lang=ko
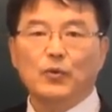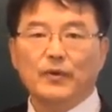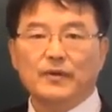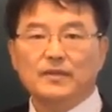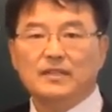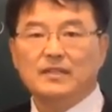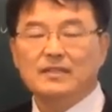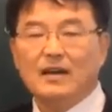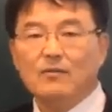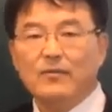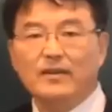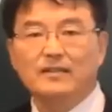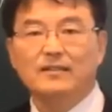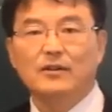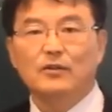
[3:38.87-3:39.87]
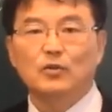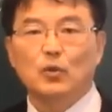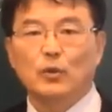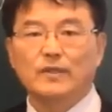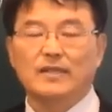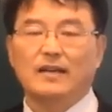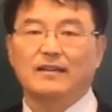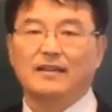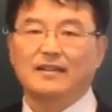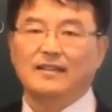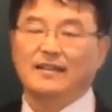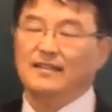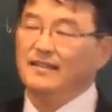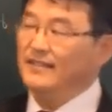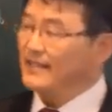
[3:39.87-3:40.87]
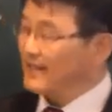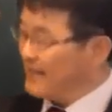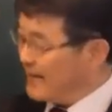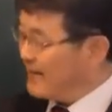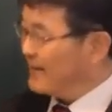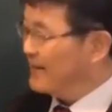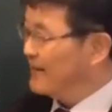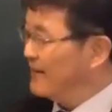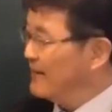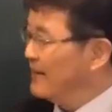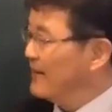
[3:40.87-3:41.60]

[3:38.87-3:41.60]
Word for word: 오히려 시상과는 좋지 않게 때리는데